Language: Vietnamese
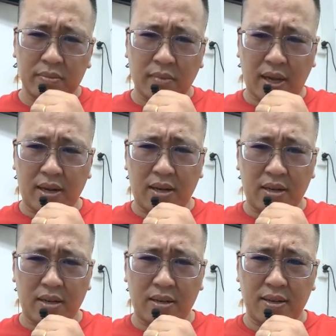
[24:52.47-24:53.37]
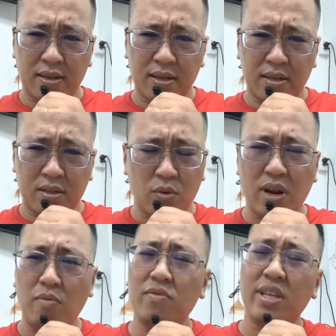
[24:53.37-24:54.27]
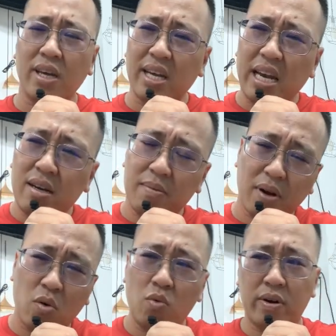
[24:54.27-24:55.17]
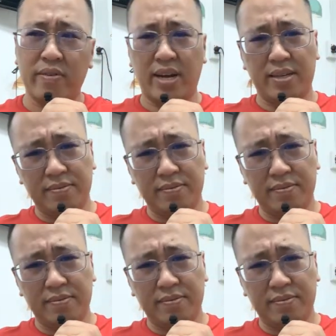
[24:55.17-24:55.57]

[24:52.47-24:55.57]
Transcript: nè tôi nóng với những cái đứa mà ngu như vậy